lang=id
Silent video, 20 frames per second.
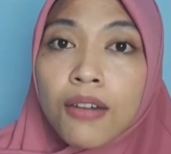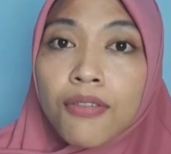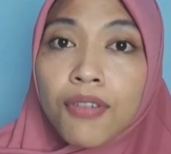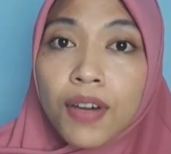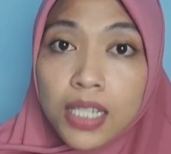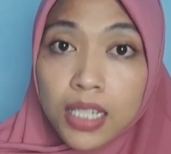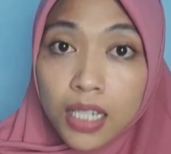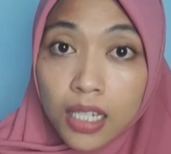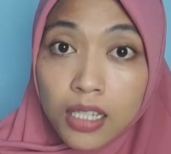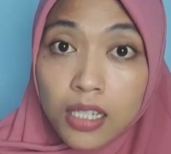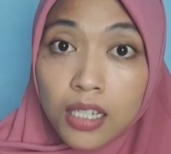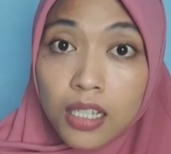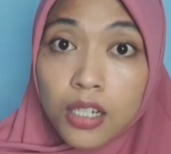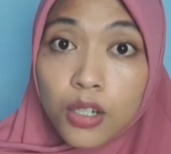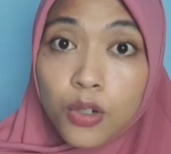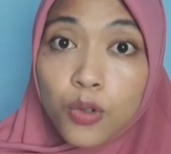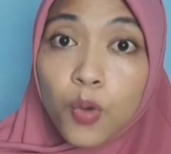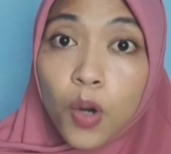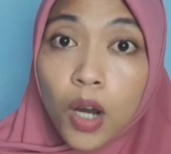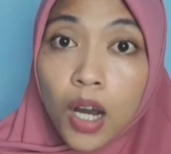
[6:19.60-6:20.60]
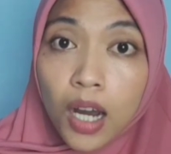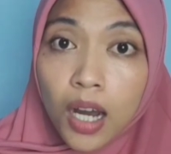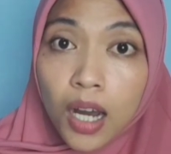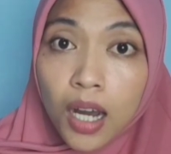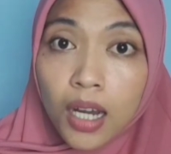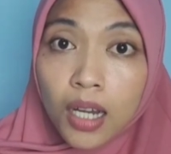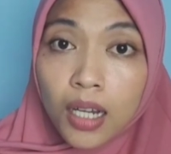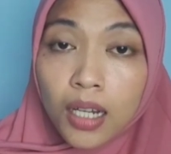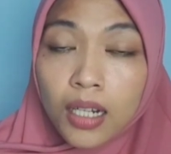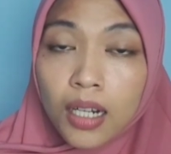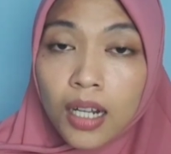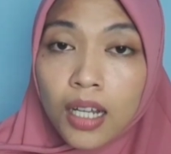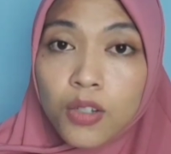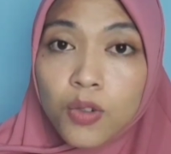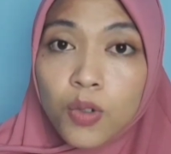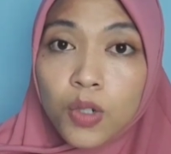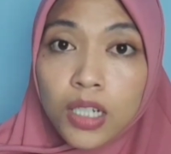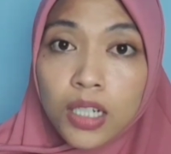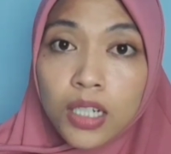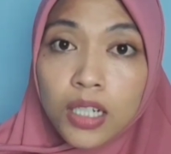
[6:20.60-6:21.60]
Faskes kedua
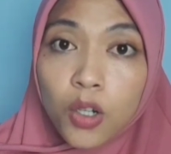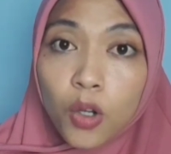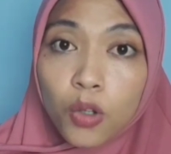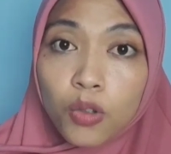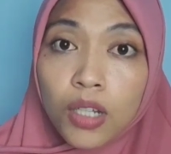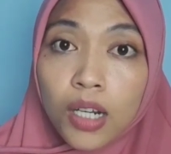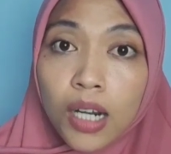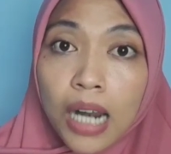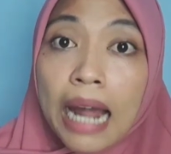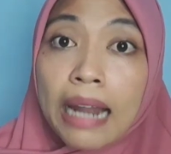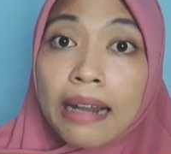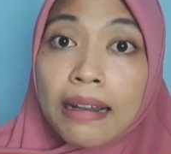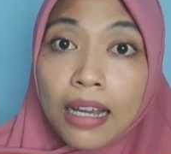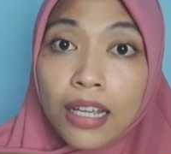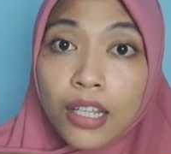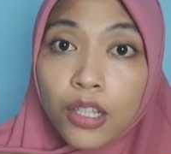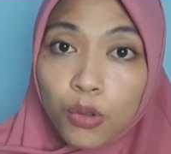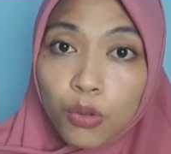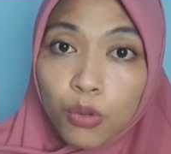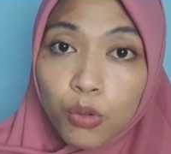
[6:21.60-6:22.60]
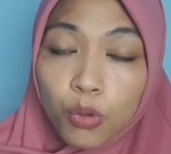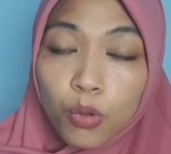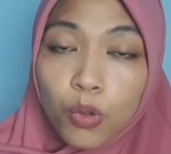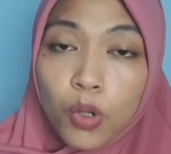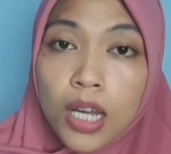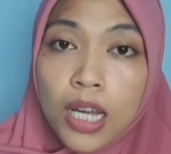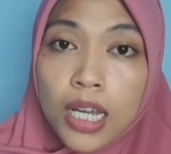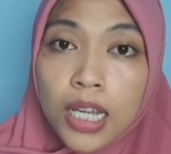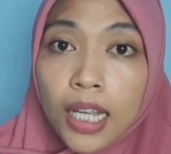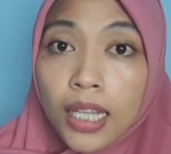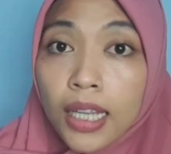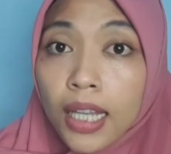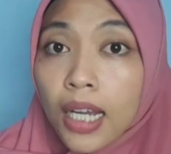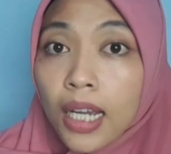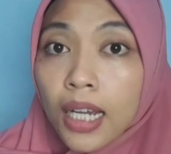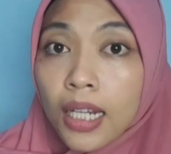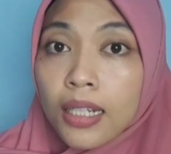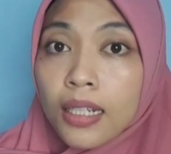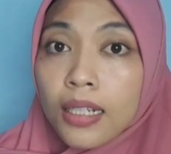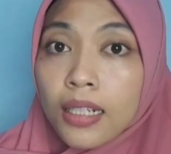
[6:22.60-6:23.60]
langsung ke dokter anak itu kita
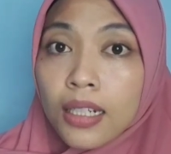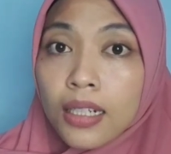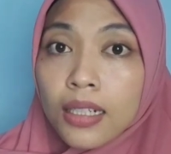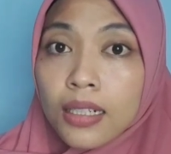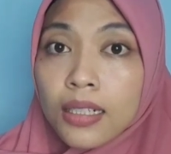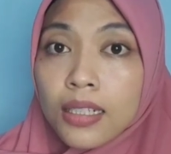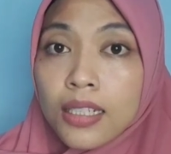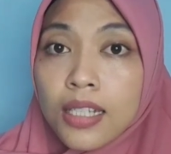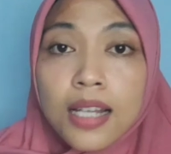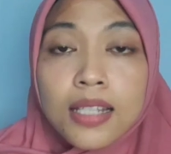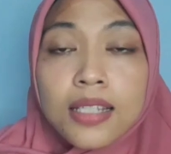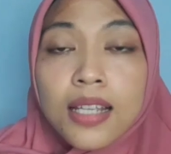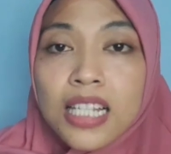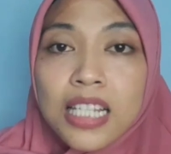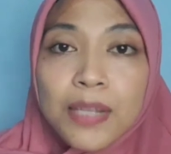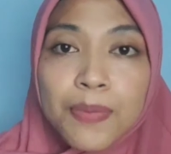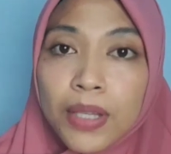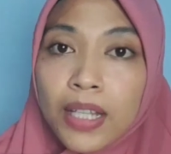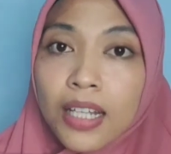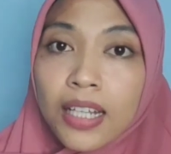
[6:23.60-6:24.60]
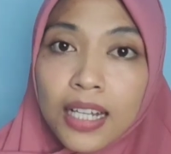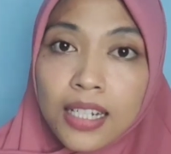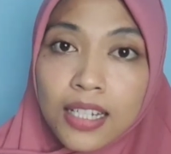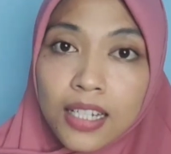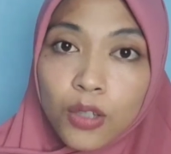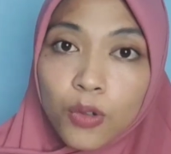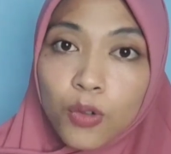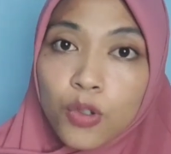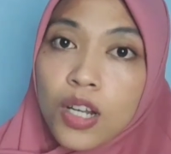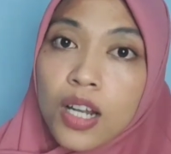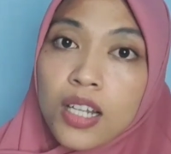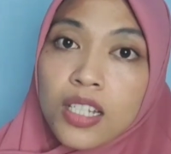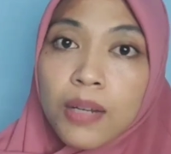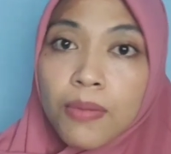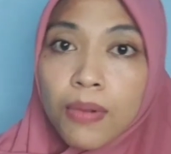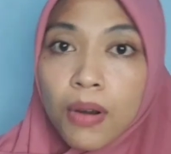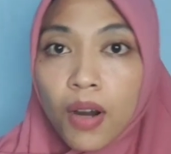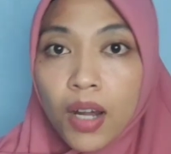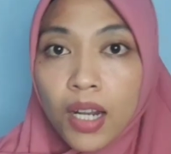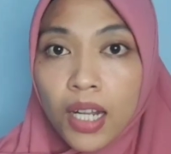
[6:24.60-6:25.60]
akan uh, jelaskan seperti tadi itu jelaskan
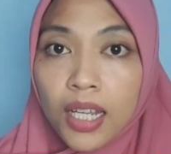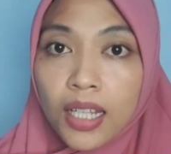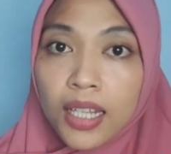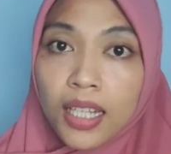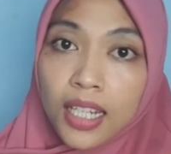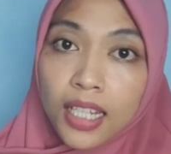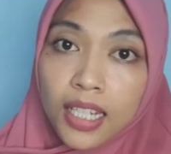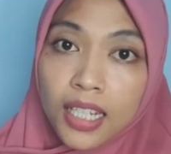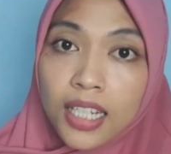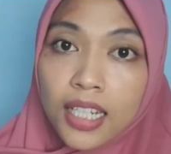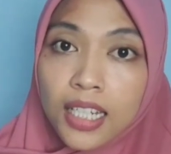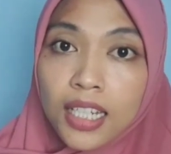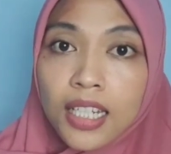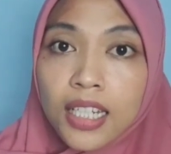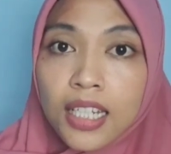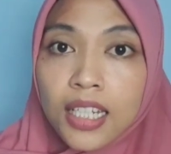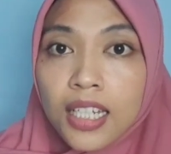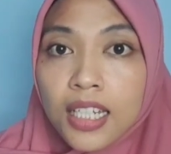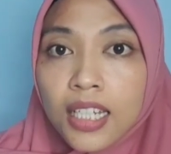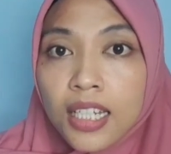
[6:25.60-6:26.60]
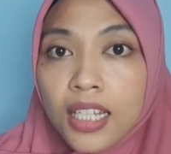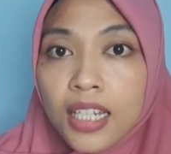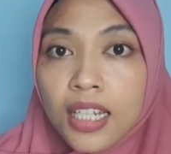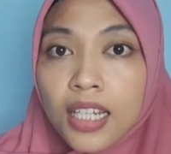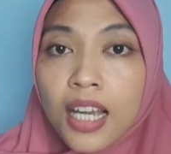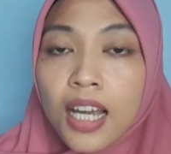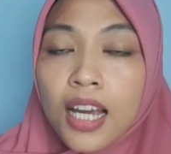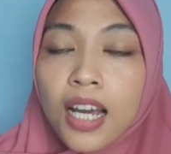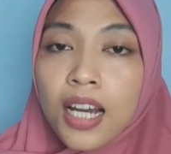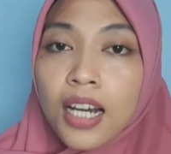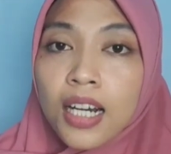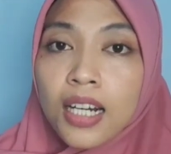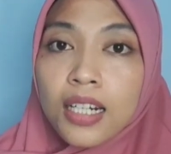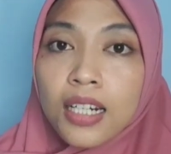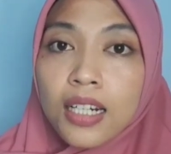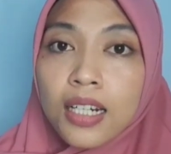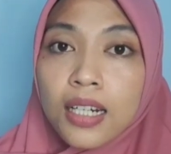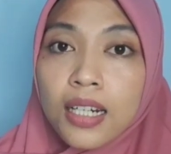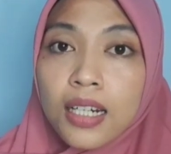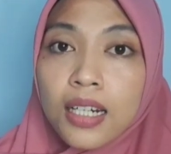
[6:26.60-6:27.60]
bahwa anak kita gini gini gini gini
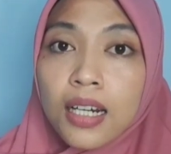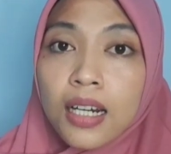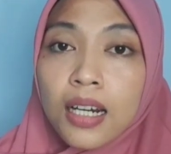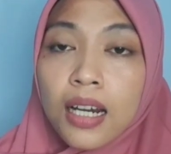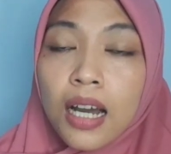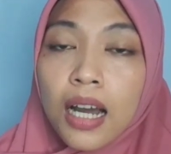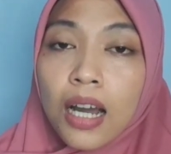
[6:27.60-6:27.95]
uh,